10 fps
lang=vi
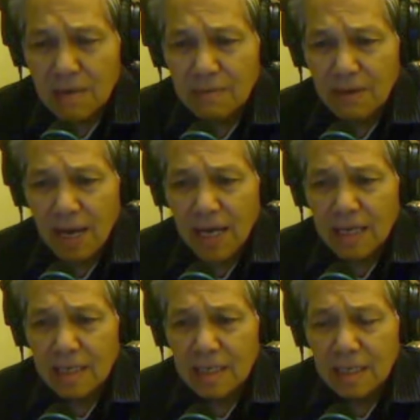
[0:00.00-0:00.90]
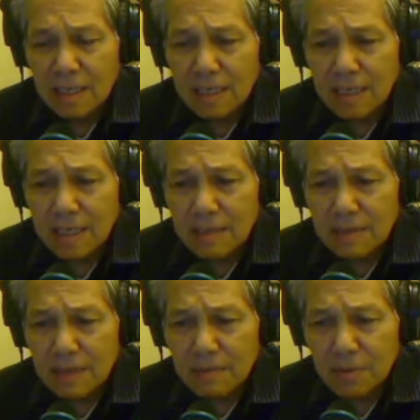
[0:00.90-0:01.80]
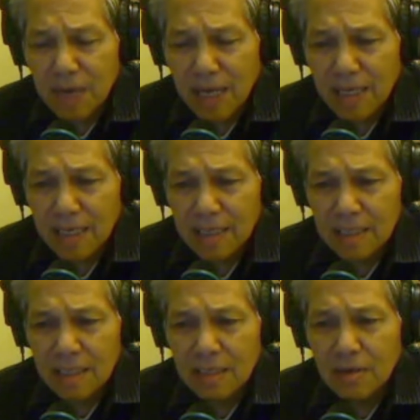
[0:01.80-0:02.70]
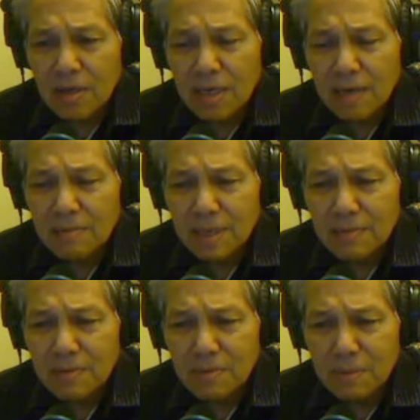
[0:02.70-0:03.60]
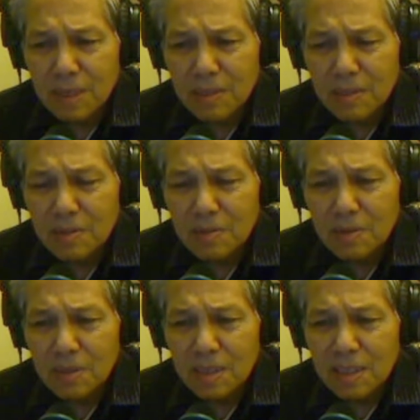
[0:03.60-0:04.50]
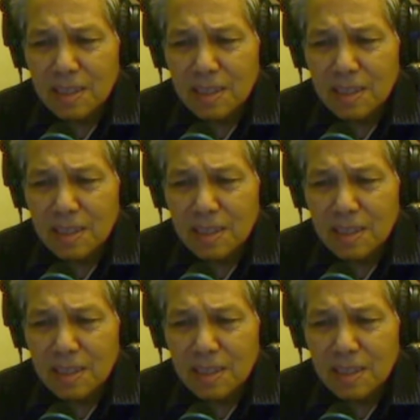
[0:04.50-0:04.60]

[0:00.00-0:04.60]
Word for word: và uh, cái cái vụ này á, thì nó là một cái vụ mà chúng tôi